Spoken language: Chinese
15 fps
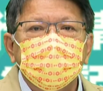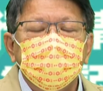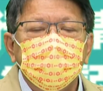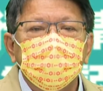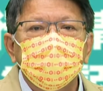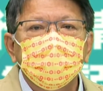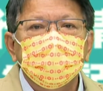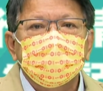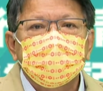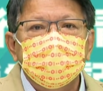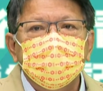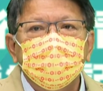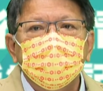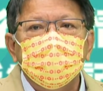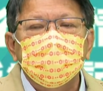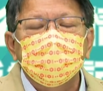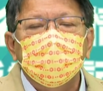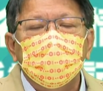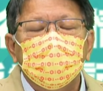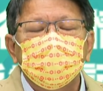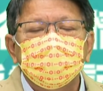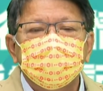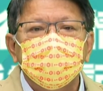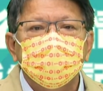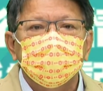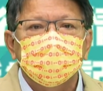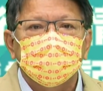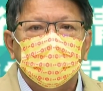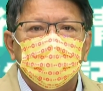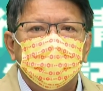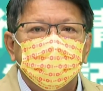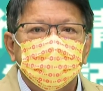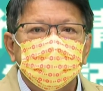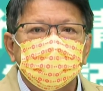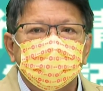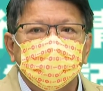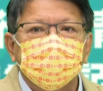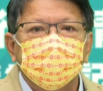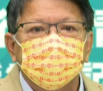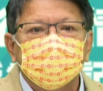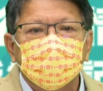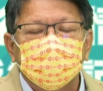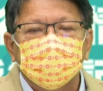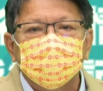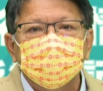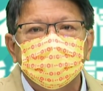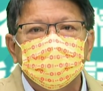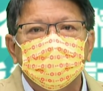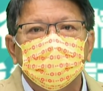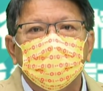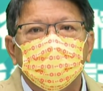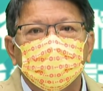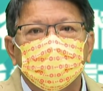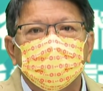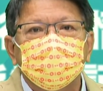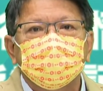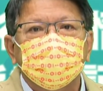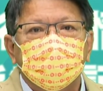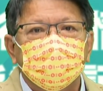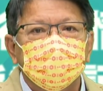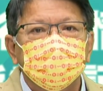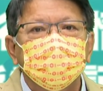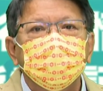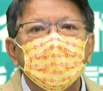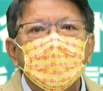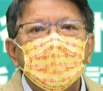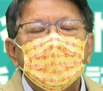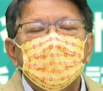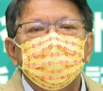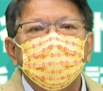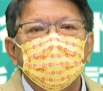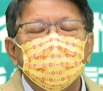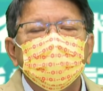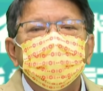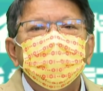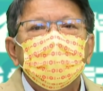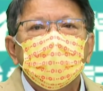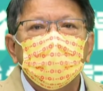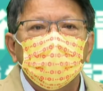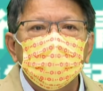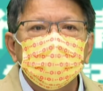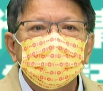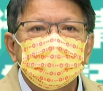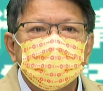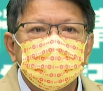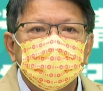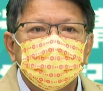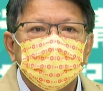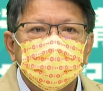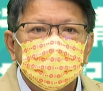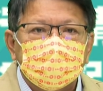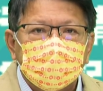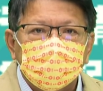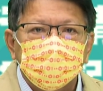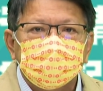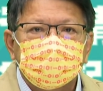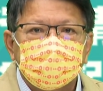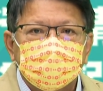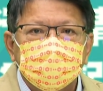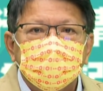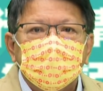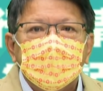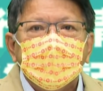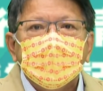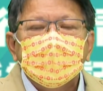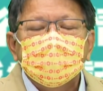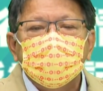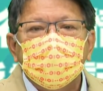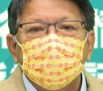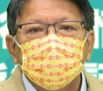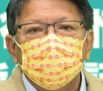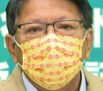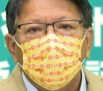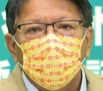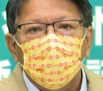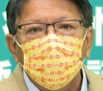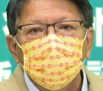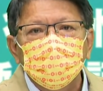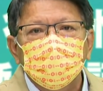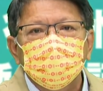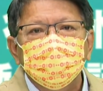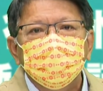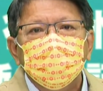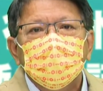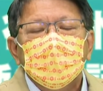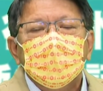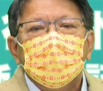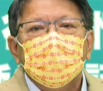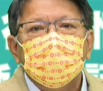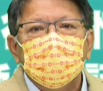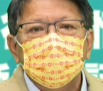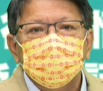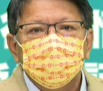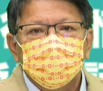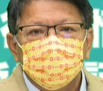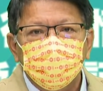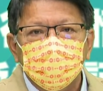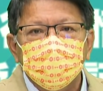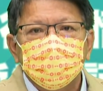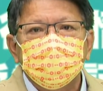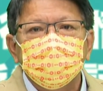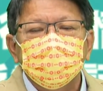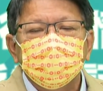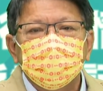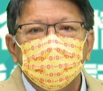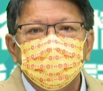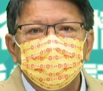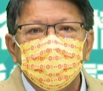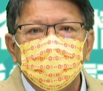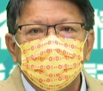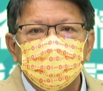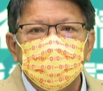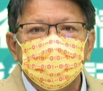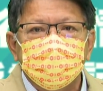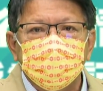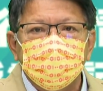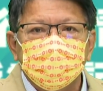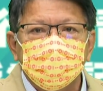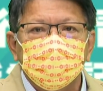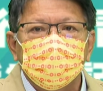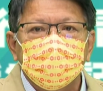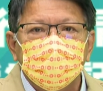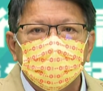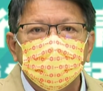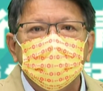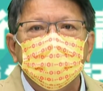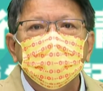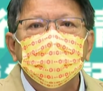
因为四月二号进入到本县的台湾季的活动场合，被公司的人告知他同仁啊确诊，他必须接受隔离，